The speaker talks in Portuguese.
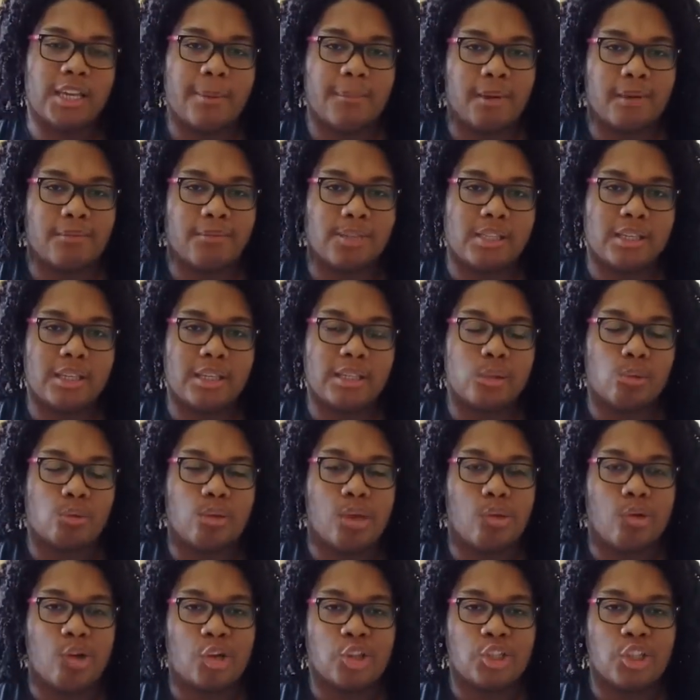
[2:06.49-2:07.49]
aqui pra vocês o
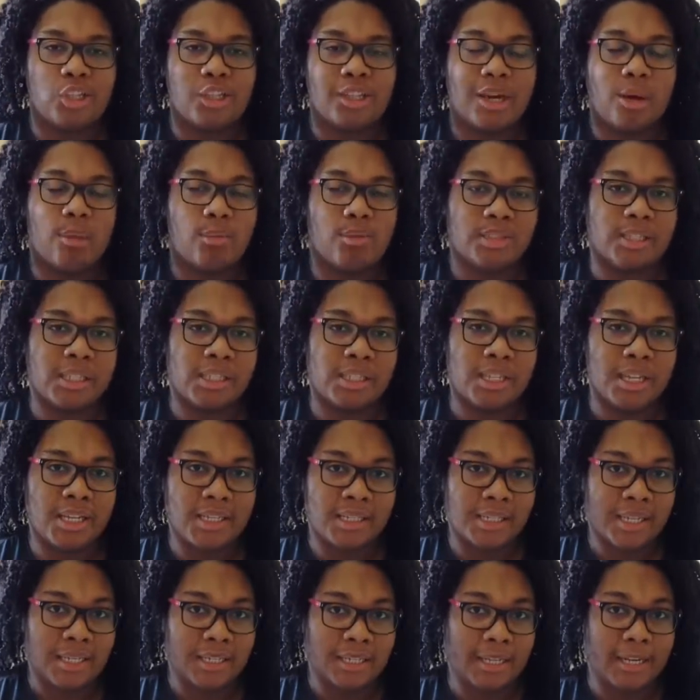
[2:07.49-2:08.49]
que eu achei da
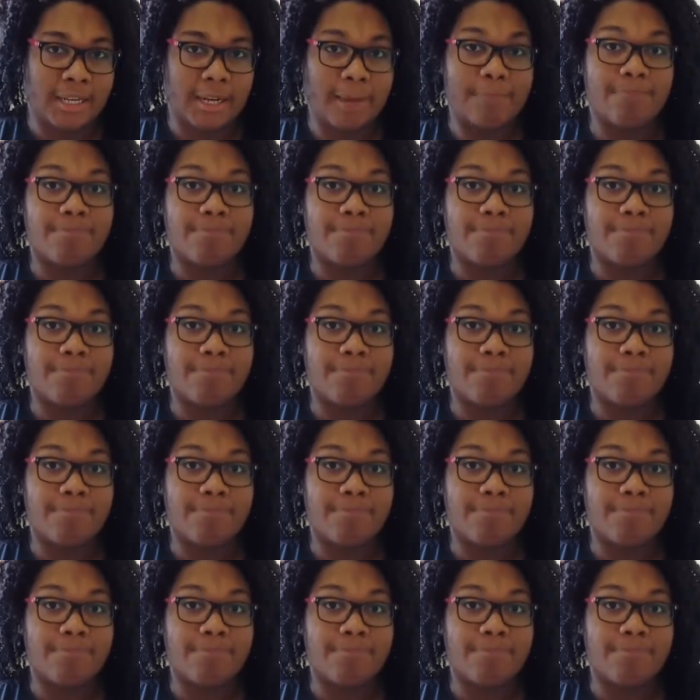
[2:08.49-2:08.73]
consistência dele.